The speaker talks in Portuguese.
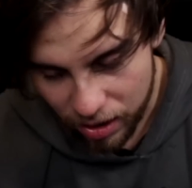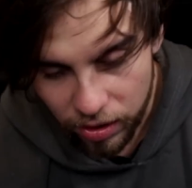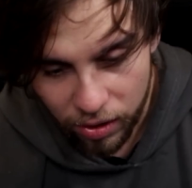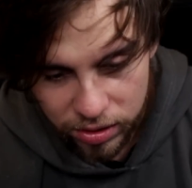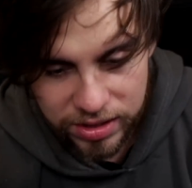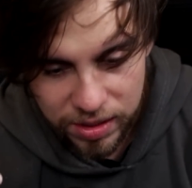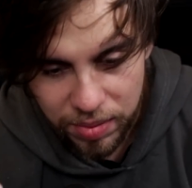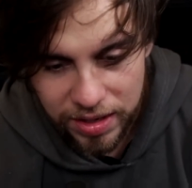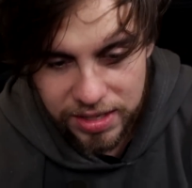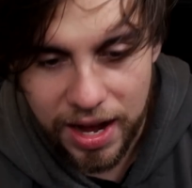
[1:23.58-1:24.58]
É um negócio de você
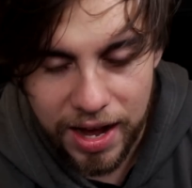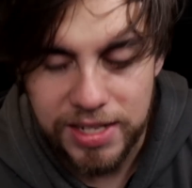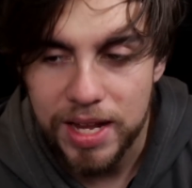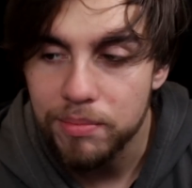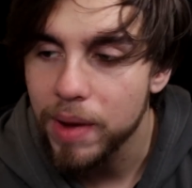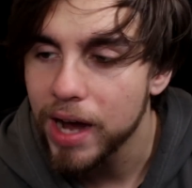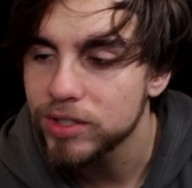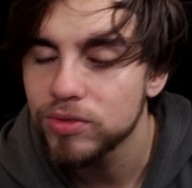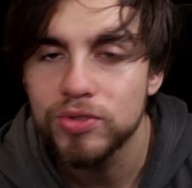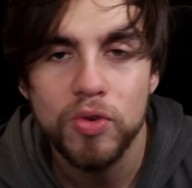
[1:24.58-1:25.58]
pensar. Aí você
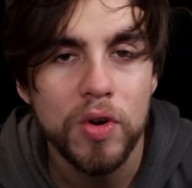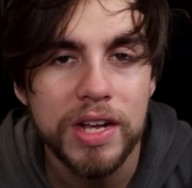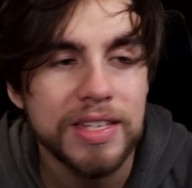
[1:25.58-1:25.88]
baixa o jogo, é